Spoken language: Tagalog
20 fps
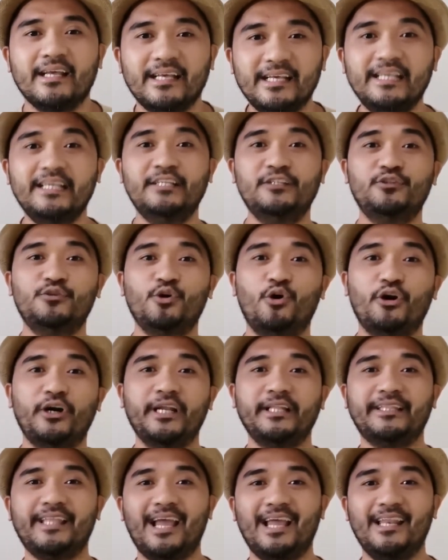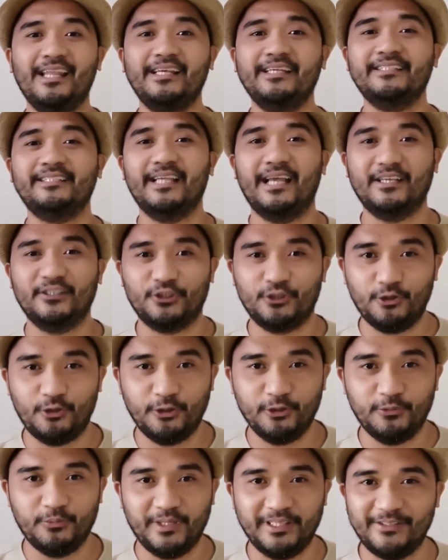e-storytelling
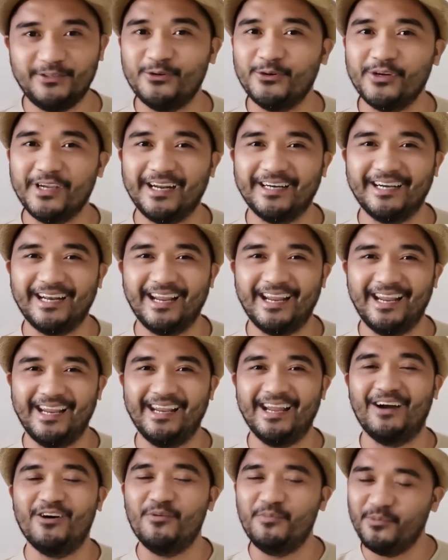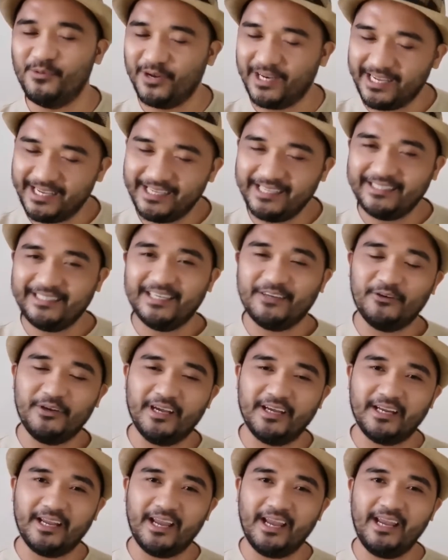session with Kuya Ray. Ako muli si
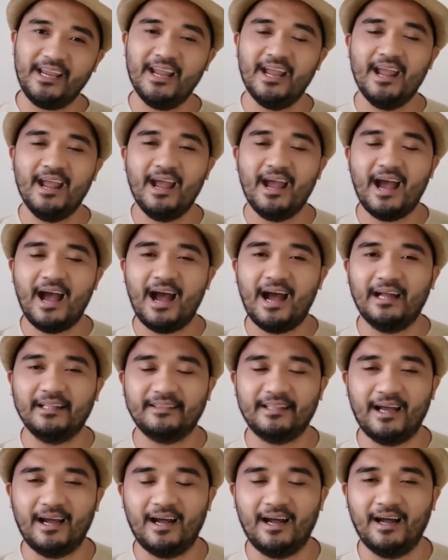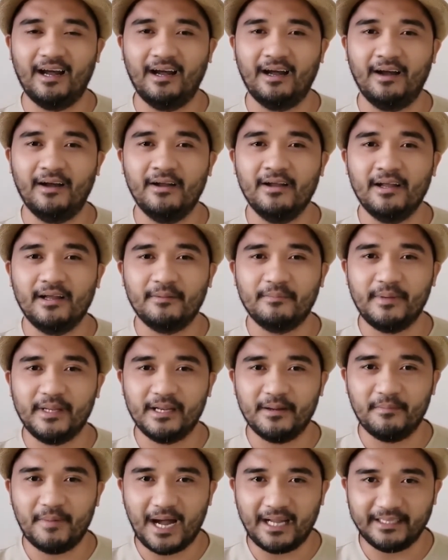Kuya Ray at uh, ah,
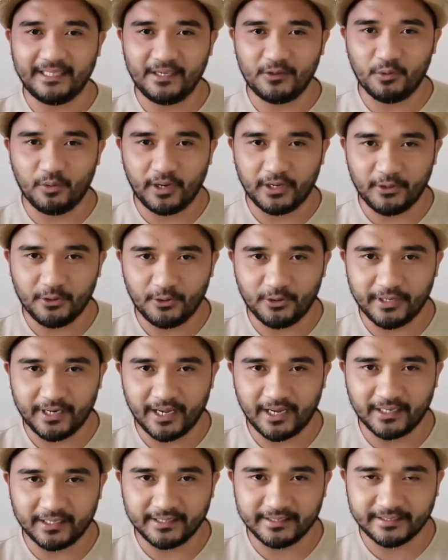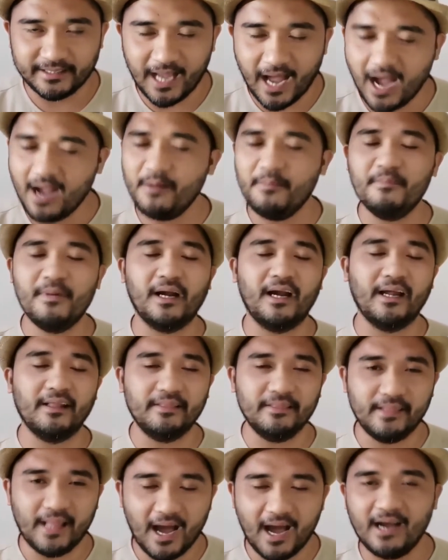pinabati ko kayo ng isang
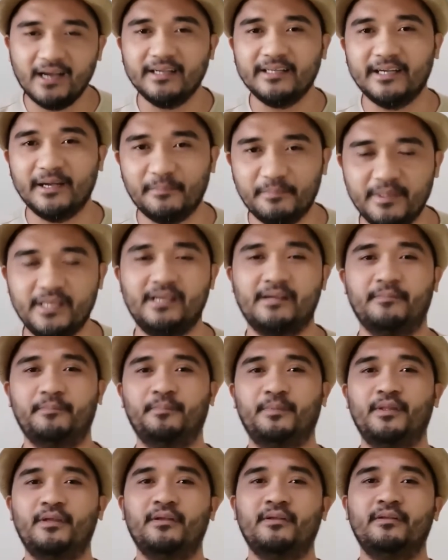magandang gabi.